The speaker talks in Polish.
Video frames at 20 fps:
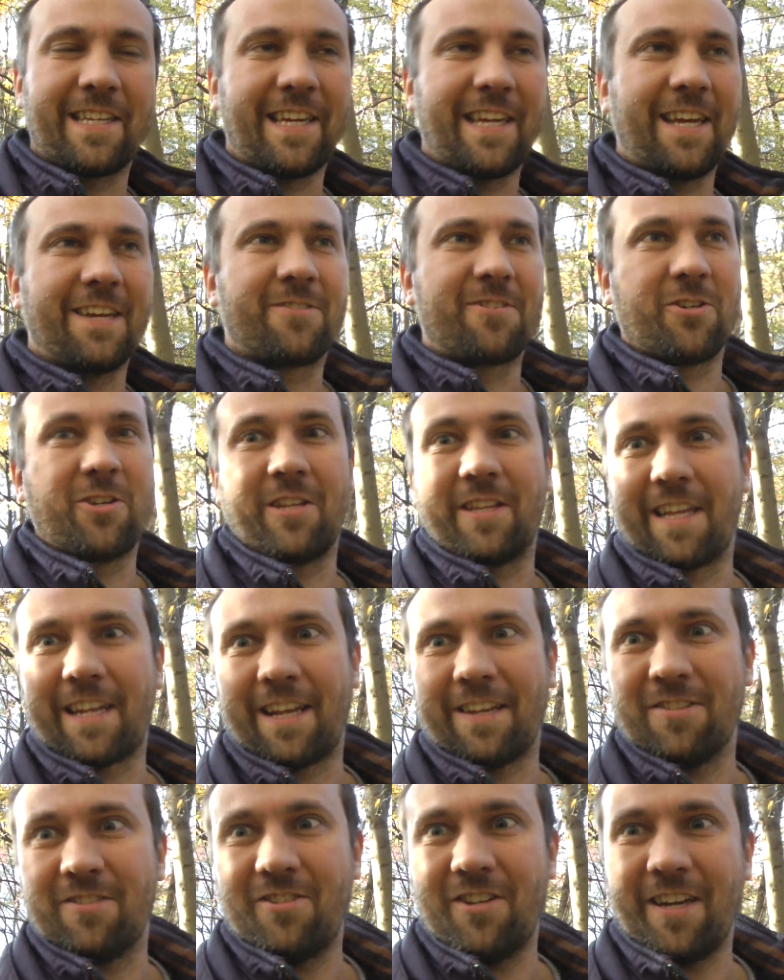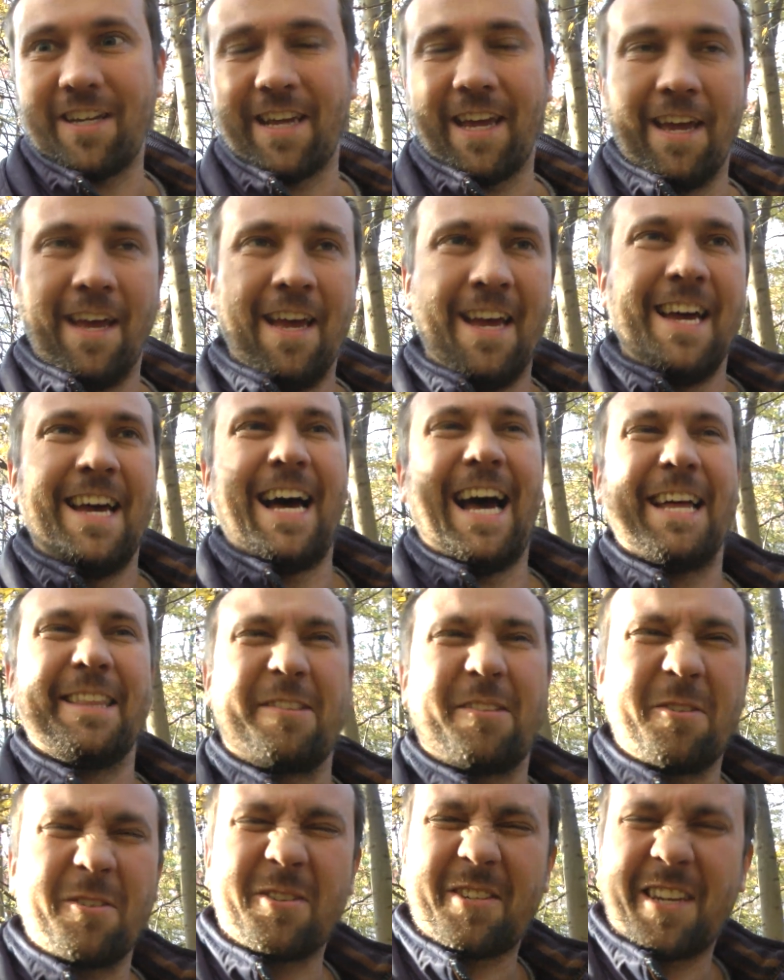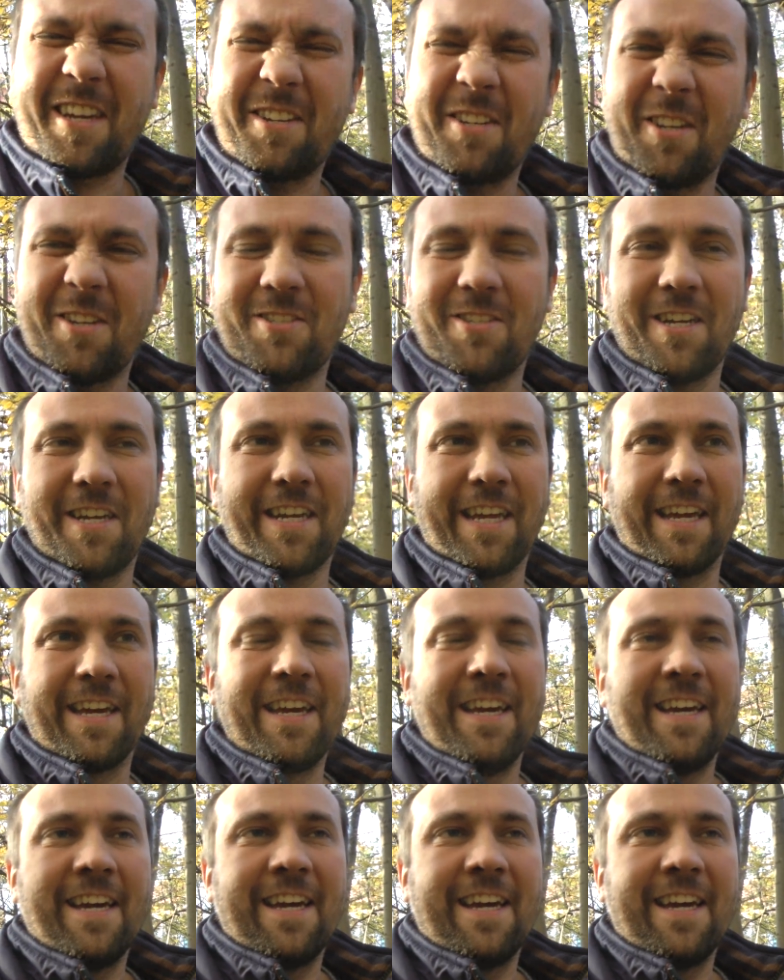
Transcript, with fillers: e, co się teraz dzieje, a troszkę się dzieje.